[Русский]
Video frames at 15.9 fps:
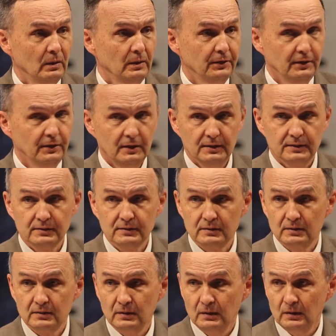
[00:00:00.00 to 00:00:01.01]

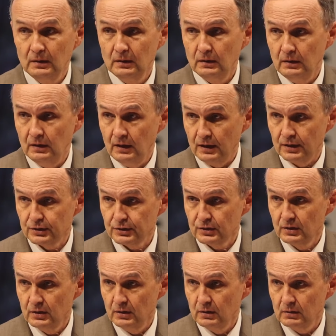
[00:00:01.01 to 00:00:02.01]
есть
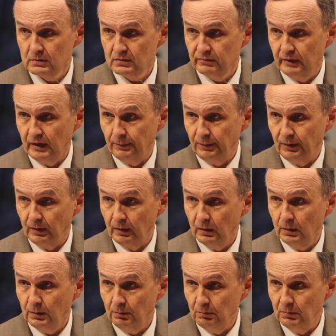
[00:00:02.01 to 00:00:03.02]
наш с вами
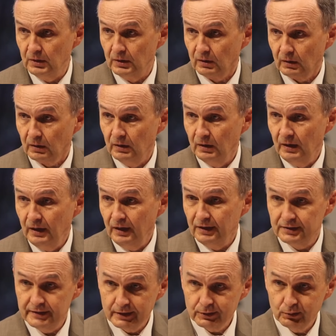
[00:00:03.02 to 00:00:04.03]
мир.
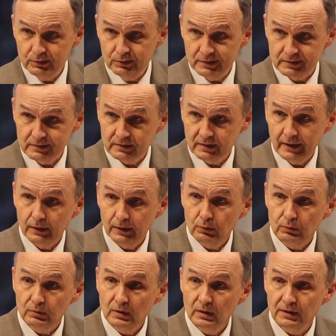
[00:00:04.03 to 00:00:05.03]
И те, кто не
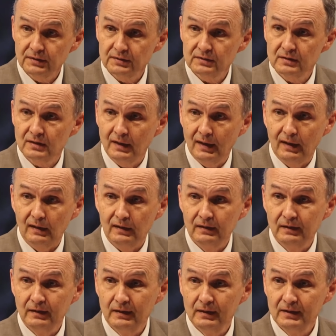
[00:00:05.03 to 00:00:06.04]
знают Христа,
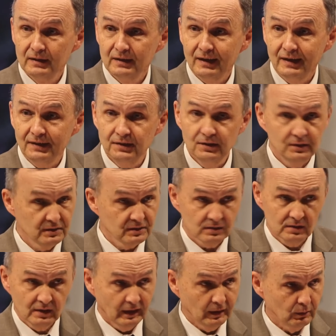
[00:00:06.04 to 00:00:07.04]
они не
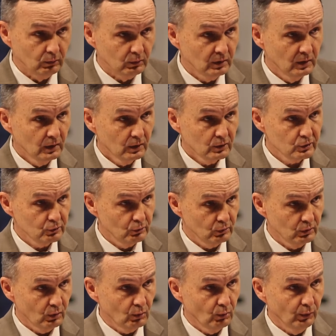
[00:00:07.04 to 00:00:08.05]
знают, что
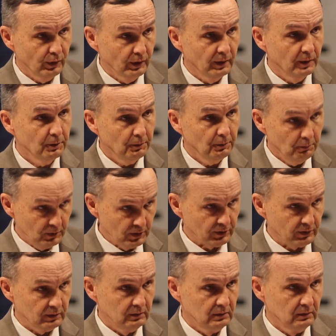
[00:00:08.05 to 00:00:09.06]
такое
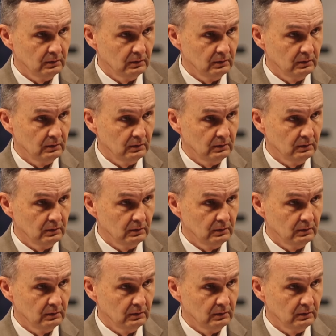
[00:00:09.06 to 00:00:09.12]
мир.